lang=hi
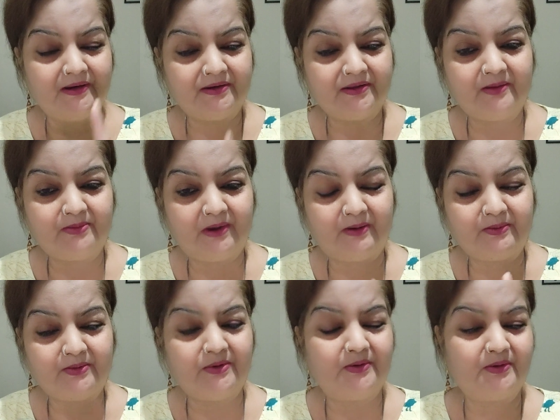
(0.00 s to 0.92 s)
तब आप
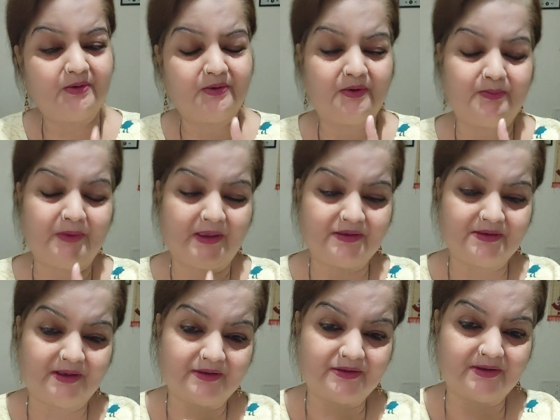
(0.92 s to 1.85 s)
उन लोगों को
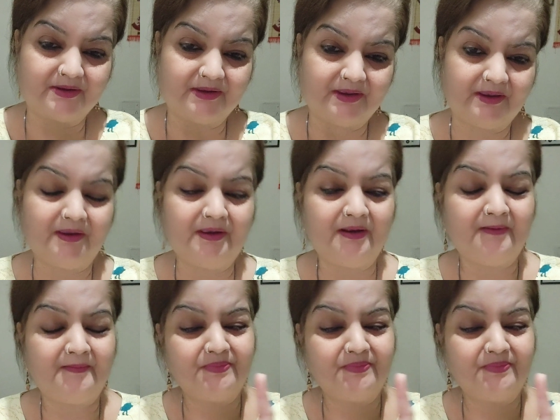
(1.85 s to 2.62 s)
पहचान सकेंगे